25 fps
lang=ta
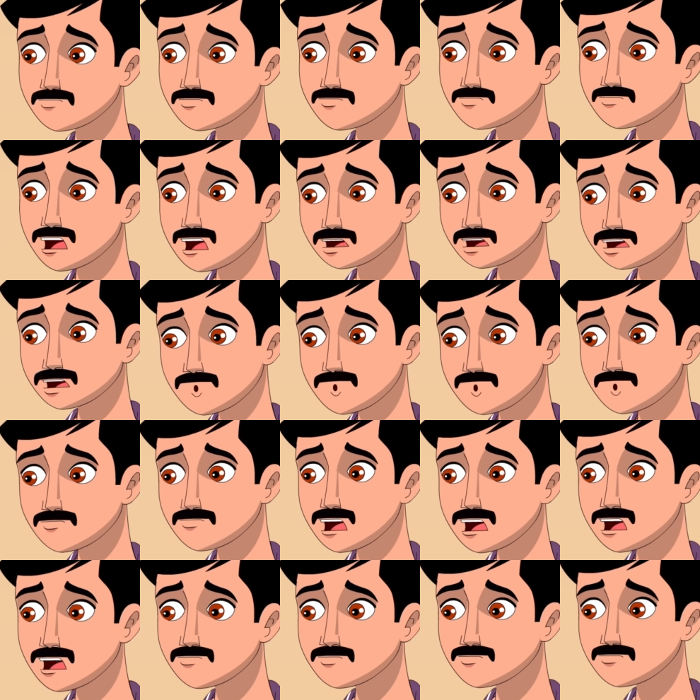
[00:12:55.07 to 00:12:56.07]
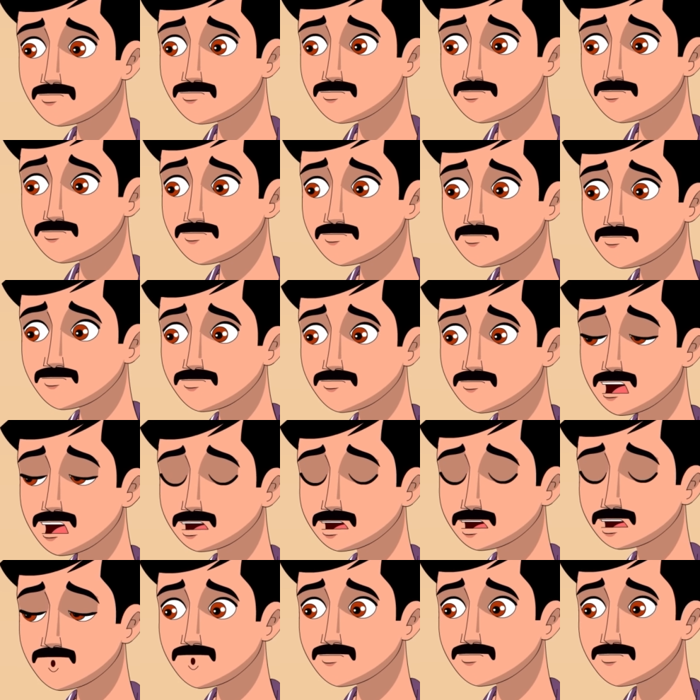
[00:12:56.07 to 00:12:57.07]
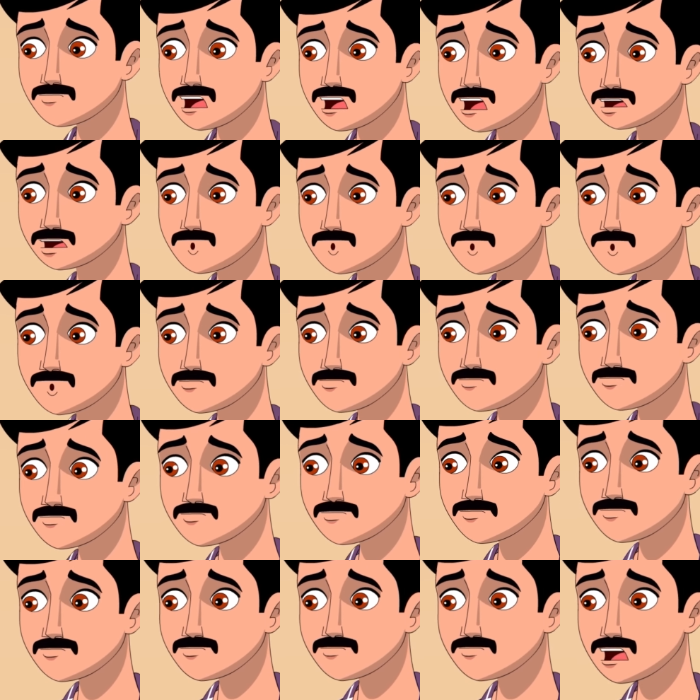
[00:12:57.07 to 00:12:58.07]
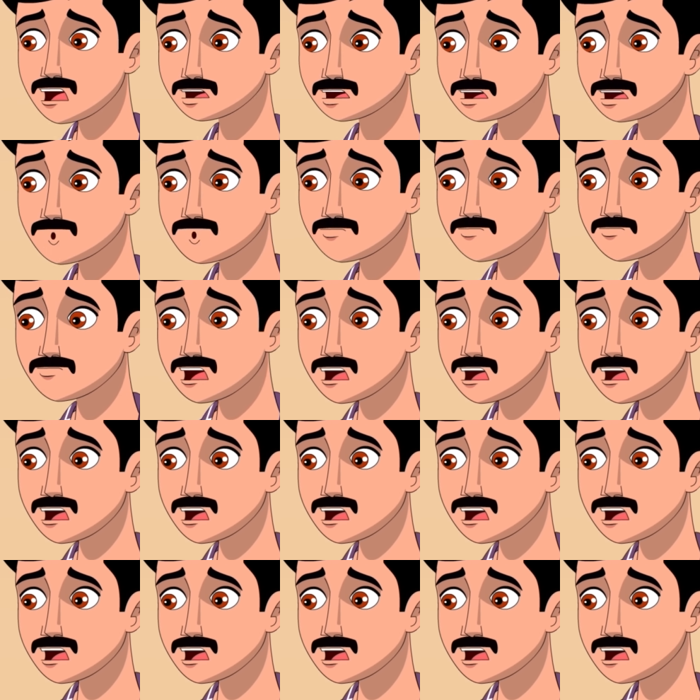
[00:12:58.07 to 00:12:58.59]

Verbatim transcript: அப்படி சொல்லாதீங்க சார் இந்த சம்பளம் கிடைக்கலன்னு தானே ரமணா